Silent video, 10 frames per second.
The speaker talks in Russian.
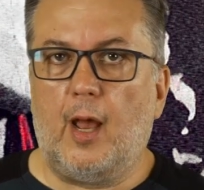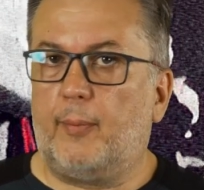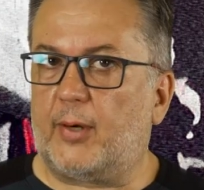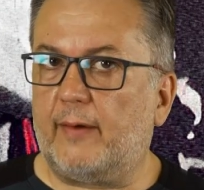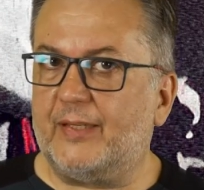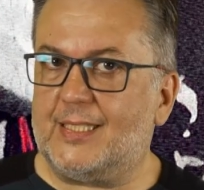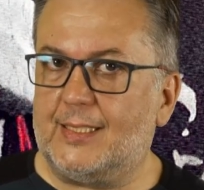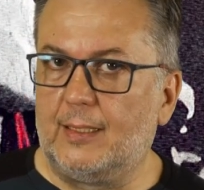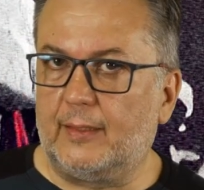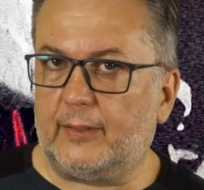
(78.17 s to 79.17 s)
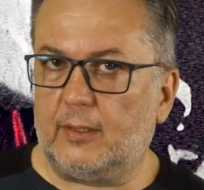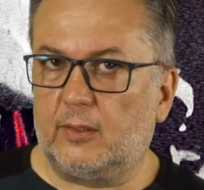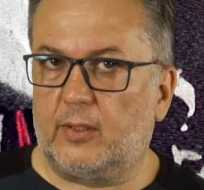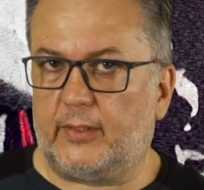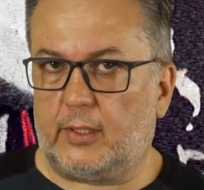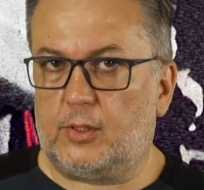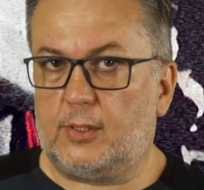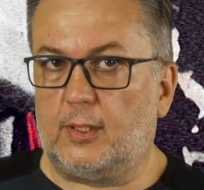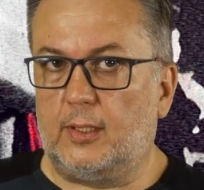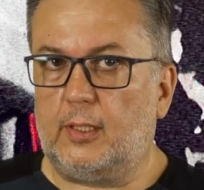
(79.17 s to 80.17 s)
Право сильного говорить с
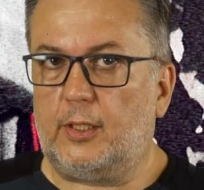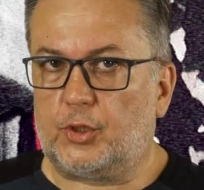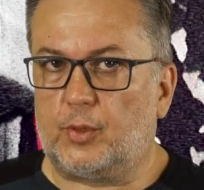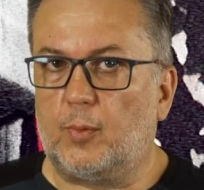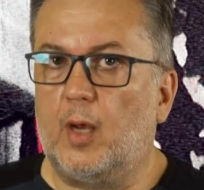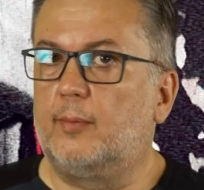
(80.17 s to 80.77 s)
сильнейшим.